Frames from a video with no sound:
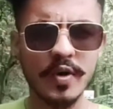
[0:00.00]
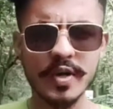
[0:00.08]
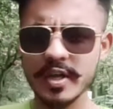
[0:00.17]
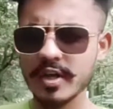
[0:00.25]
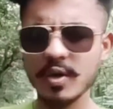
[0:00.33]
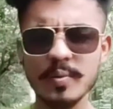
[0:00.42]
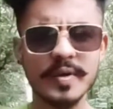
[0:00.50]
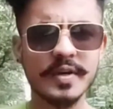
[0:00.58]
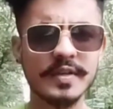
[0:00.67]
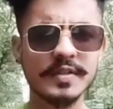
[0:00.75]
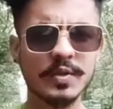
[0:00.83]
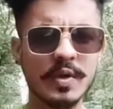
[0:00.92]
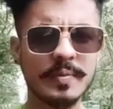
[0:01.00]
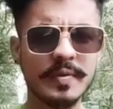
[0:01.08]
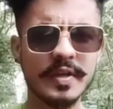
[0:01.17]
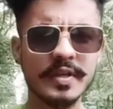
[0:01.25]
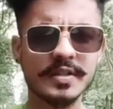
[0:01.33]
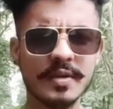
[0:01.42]
40 किलोमीटर्स तो हम
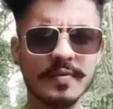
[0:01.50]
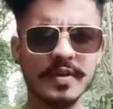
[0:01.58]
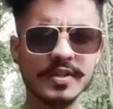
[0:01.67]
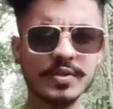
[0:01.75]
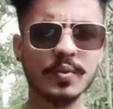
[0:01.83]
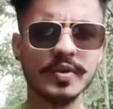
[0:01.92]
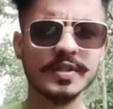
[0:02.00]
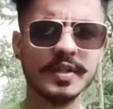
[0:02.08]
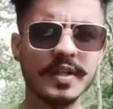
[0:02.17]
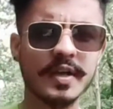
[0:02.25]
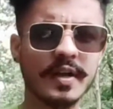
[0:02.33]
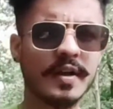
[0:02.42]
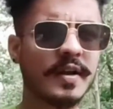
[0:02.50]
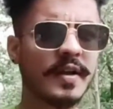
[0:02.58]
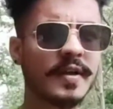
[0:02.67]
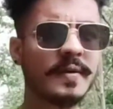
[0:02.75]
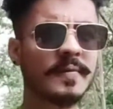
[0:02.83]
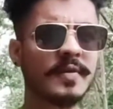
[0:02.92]
ये सफ़र स्कूटी से तय कर रहे
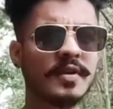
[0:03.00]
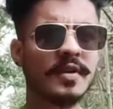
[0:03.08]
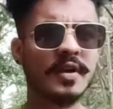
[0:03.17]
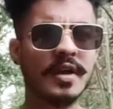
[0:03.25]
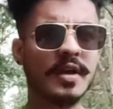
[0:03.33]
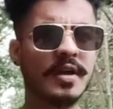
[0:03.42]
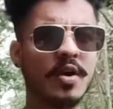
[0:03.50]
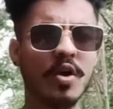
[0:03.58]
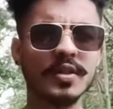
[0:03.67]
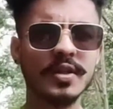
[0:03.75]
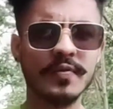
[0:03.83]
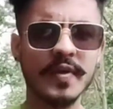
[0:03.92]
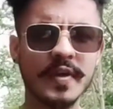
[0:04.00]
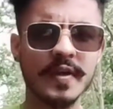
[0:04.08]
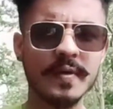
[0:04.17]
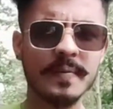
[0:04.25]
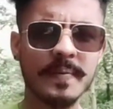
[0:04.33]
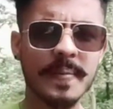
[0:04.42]
हैं ऑन द वे
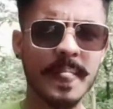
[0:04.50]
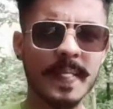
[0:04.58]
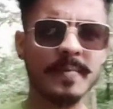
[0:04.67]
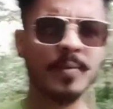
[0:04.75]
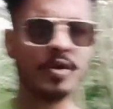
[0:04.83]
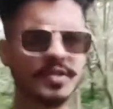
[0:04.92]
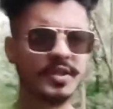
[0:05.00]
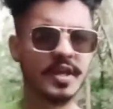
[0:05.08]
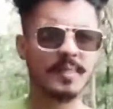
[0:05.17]
हैं पहुँच के